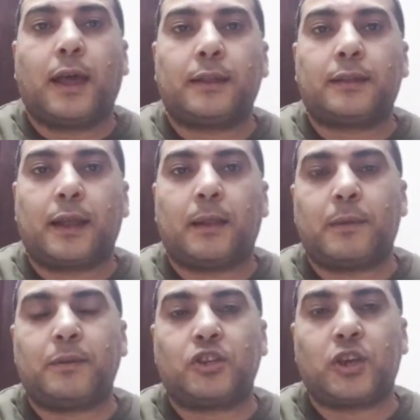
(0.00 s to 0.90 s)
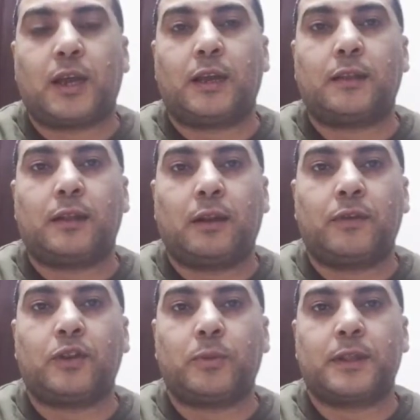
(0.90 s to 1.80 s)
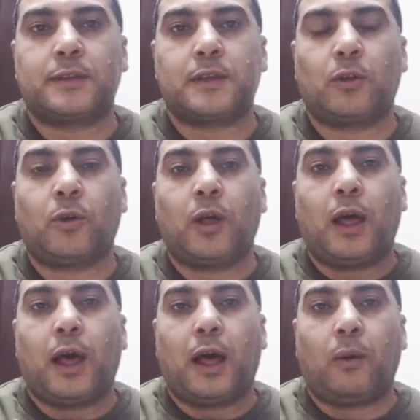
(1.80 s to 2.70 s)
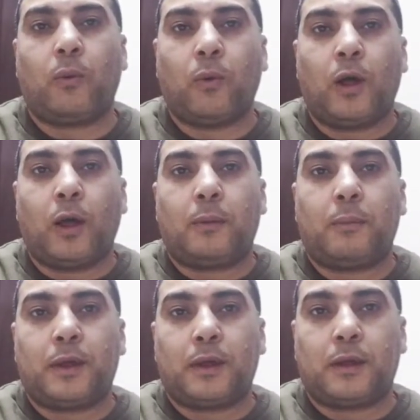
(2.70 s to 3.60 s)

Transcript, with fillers: انت لما بتشاهد الفيديو بتنزله او ب...